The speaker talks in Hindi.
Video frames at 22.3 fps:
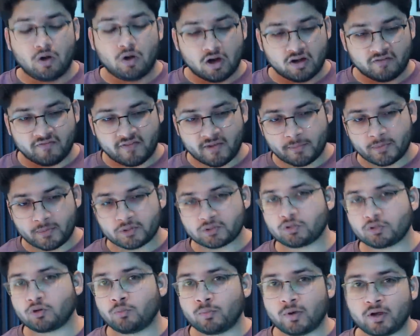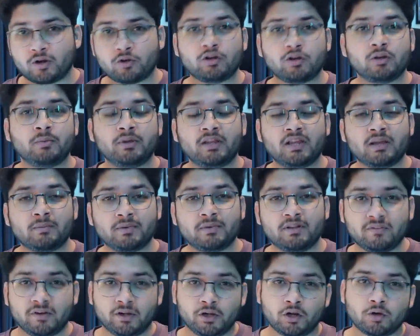और फेब्रिजो रोमानो ने भी
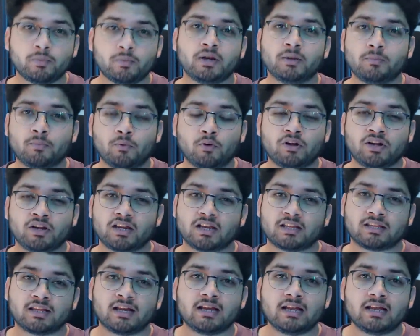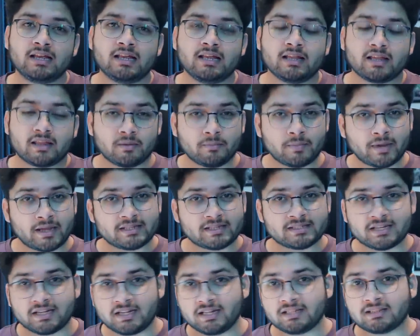अपनी वीडियो में रिपोर्ट किया था कि मैन
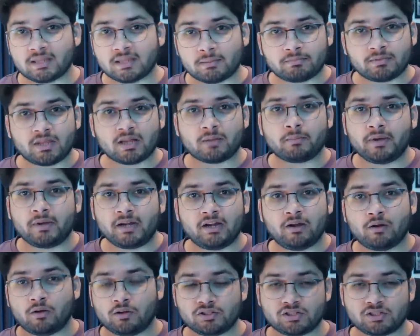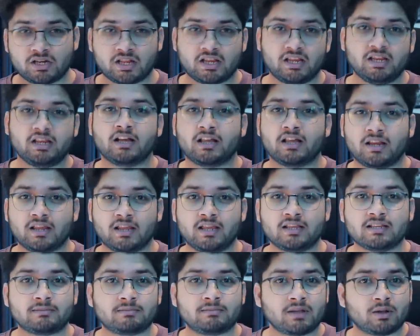सिटी तब तक बिड लॉन्च नहीं
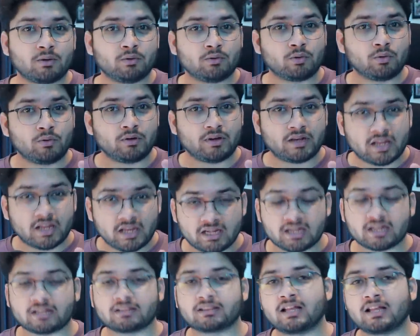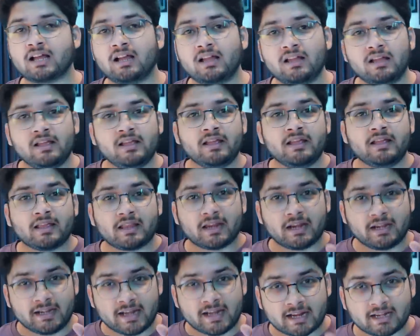करेगी जब तक उनको नहीं लगता
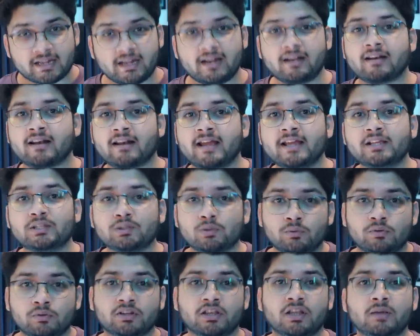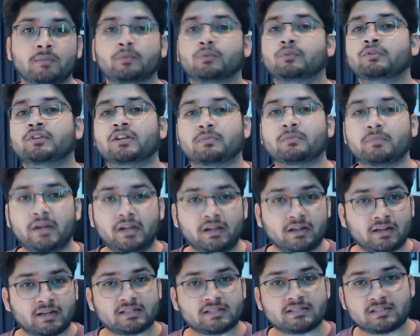कि डेक्लन राइस उनके प्रोजेक्ट में
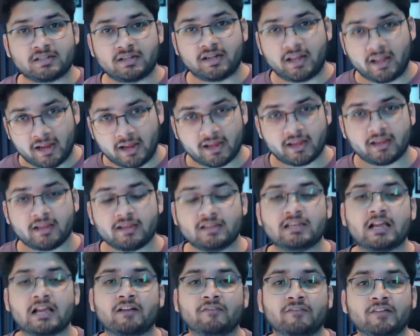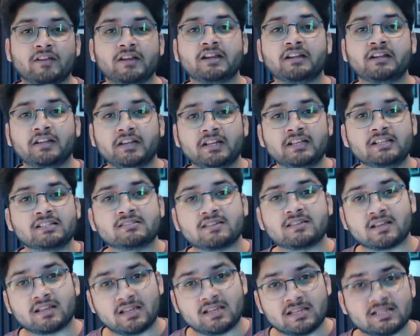इंटरेस्टेड है या फिर एक डील
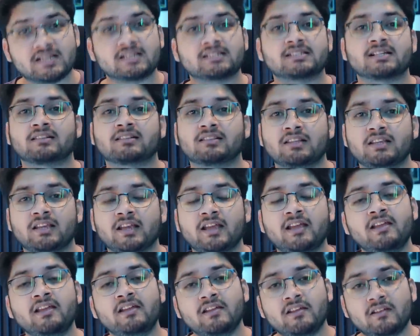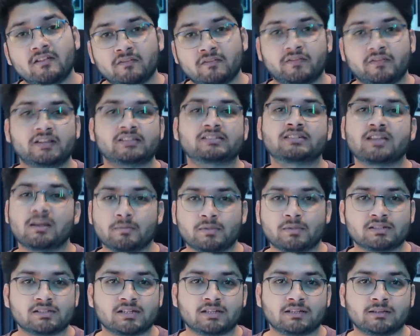स्ट्रक की जा सकती है वेस्ट हैम
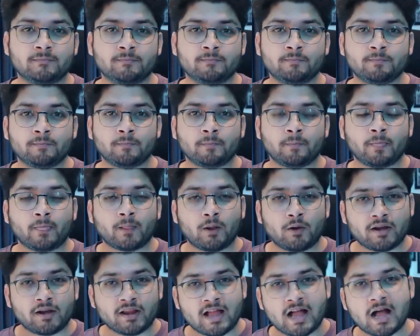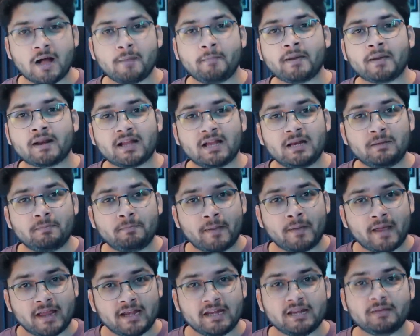के साथ और यहाँ पर कल
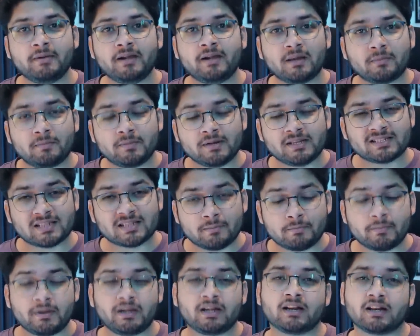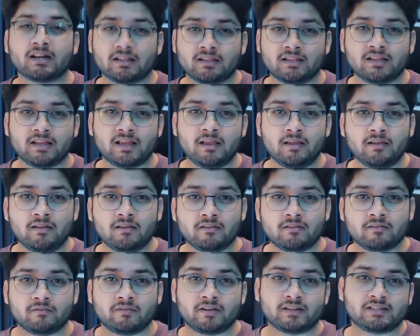पहली बिड अपनी सबमिट कर दी है
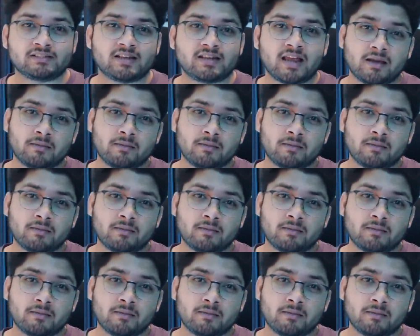वेस्ट